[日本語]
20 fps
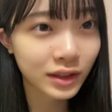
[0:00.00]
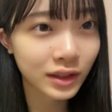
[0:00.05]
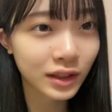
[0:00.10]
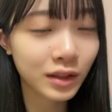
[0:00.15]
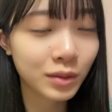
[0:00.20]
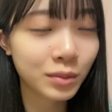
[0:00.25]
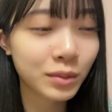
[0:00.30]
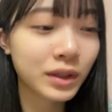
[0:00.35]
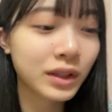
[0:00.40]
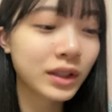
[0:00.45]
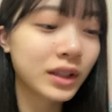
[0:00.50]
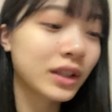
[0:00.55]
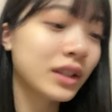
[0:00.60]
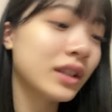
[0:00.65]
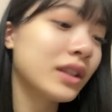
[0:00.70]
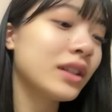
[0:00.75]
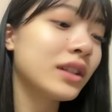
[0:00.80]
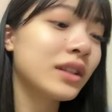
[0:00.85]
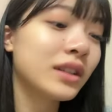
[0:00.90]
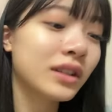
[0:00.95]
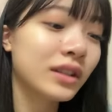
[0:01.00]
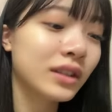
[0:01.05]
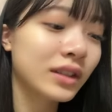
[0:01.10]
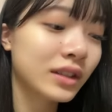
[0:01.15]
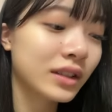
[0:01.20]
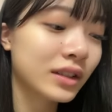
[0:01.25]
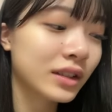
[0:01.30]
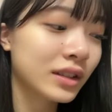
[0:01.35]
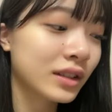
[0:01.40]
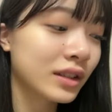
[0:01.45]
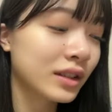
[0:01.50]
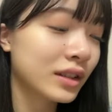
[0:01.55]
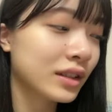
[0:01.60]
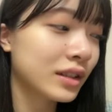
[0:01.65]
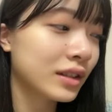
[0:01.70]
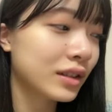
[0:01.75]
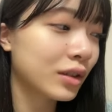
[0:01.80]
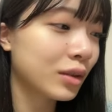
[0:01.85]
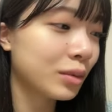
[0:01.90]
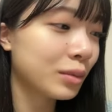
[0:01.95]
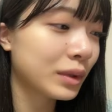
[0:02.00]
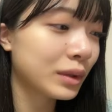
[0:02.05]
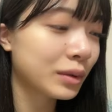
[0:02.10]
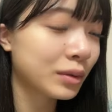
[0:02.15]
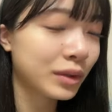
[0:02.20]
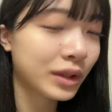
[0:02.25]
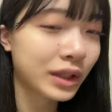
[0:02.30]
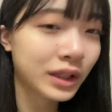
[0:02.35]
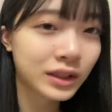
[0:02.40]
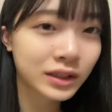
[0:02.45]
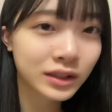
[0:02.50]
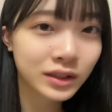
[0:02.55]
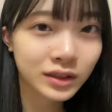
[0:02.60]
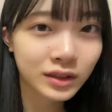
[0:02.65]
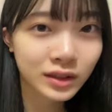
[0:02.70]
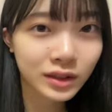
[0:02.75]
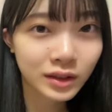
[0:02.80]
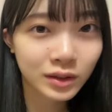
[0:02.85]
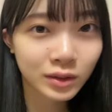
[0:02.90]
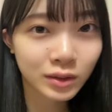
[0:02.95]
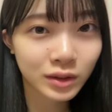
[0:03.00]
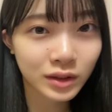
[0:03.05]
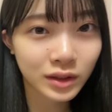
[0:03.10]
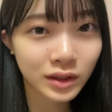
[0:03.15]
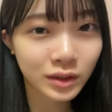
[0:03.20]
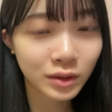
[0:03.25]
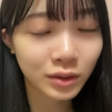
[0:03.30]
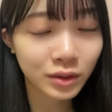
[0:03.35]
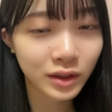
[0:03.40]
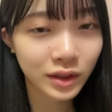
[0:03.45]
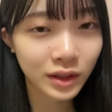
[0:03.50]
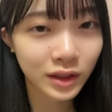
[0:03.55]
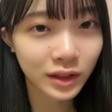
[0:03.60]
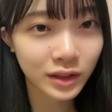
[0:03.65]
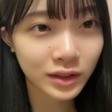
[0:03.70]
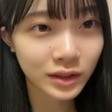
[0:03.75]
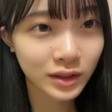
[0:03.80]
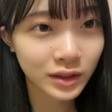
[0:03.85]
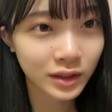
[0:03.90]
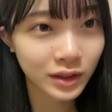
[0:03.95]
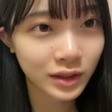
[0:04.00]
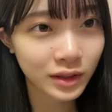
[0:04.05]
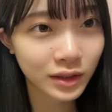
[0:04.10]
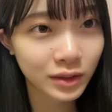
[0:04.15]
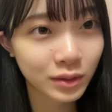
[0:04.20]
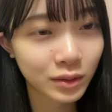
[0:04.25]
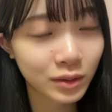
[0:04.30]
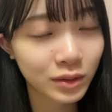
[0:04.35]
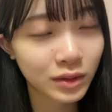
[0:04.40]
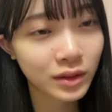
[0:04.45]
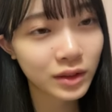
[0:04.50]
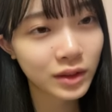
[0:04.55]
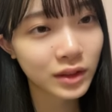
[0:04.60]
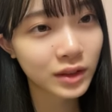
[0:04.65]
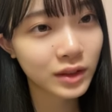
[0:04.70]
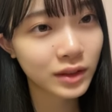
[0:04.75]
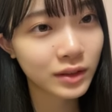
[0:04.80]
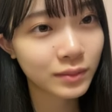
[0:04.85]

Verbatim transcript: 山にロマンを感じる人ってどんな感じなんだろうって